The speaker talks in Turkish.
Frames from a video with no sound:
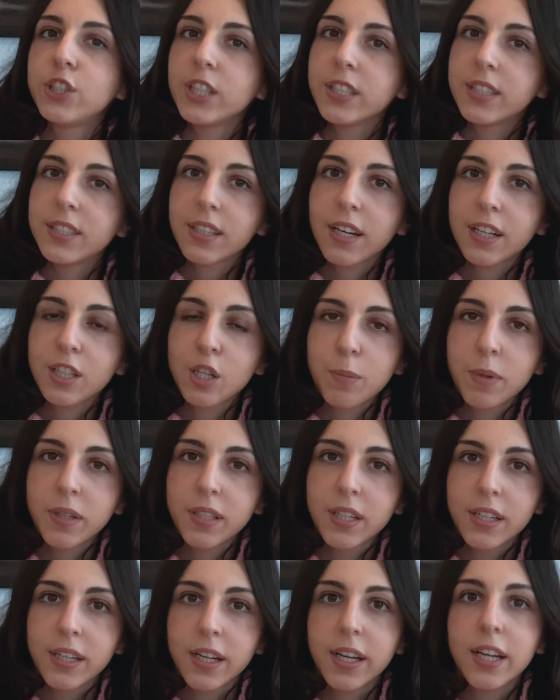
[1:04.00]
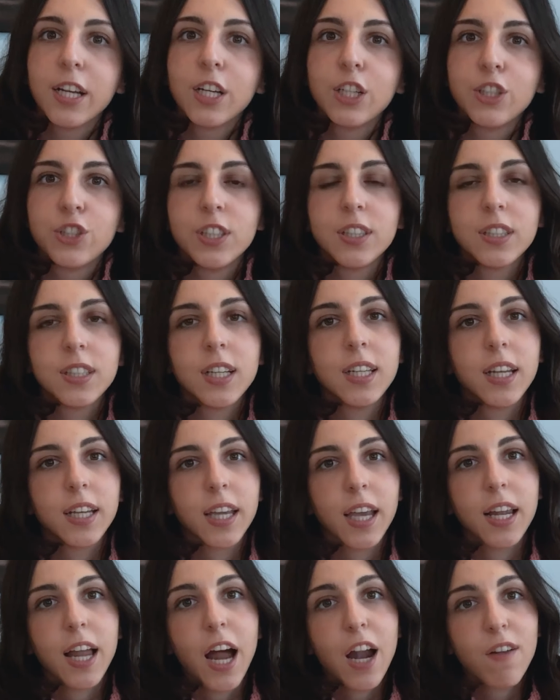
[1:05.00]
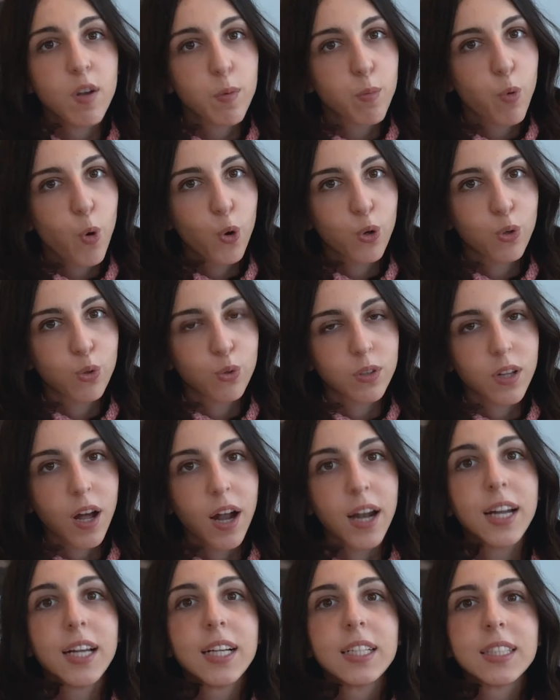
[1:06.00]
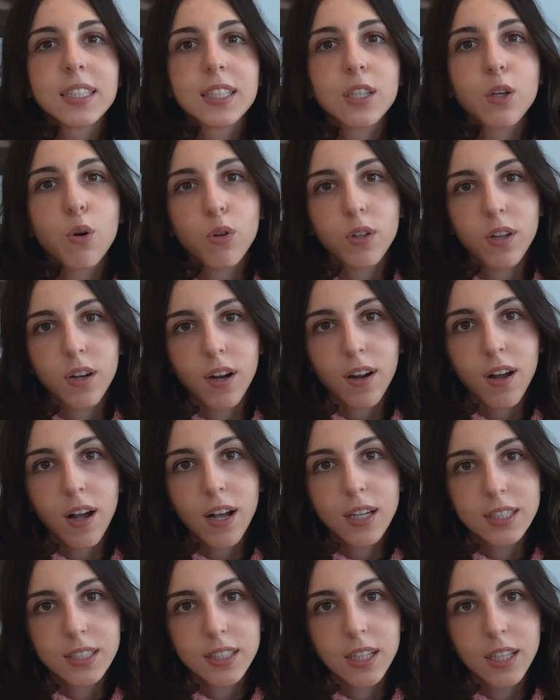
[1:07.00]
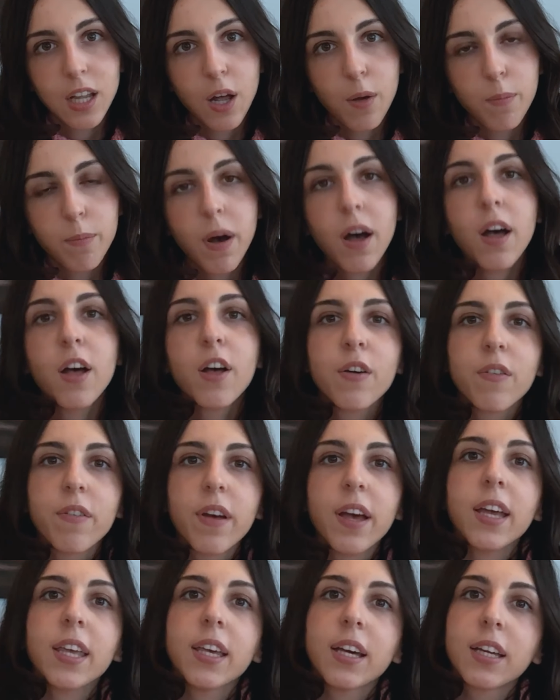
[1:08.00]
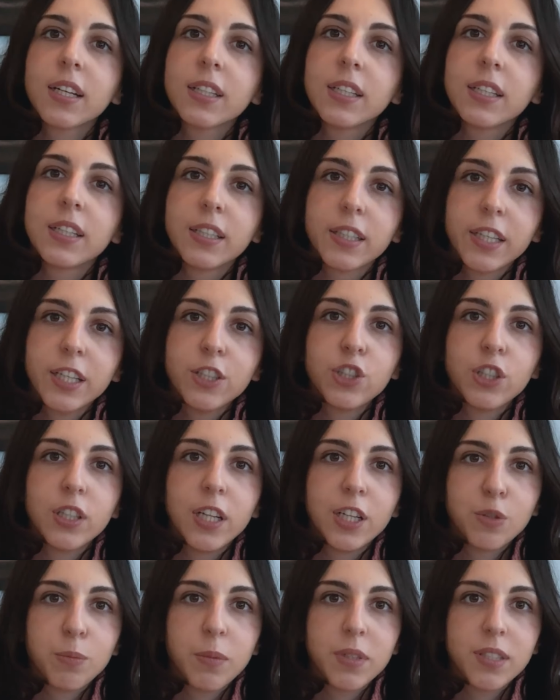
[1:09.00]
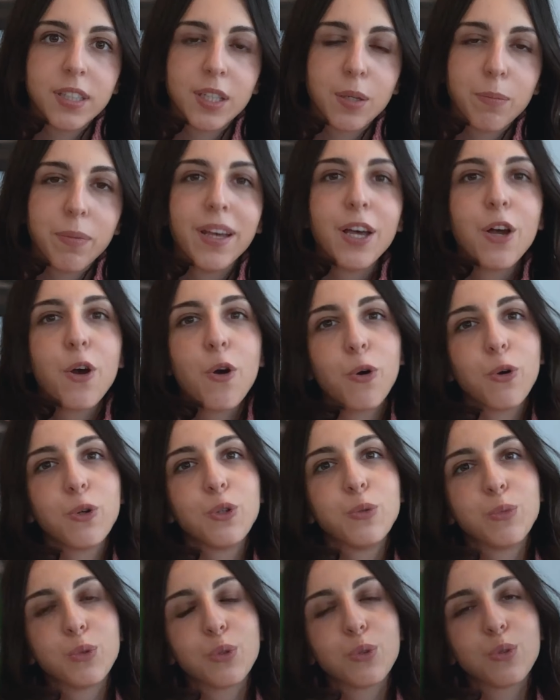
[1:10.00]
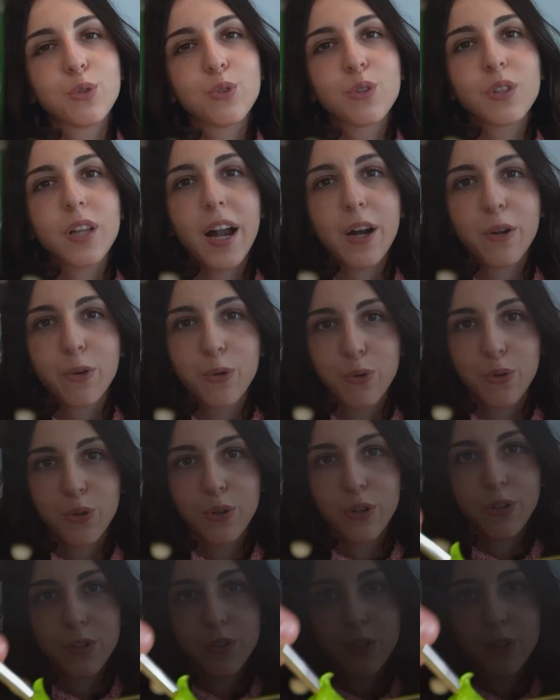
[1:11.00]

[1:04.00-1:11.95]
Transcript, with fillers: eti kanamaları, ciltte lekeler ve morluklar, sık olarak hastalanma ve yaraların geç iyileşmesi gibi olumsuzluklar görülür.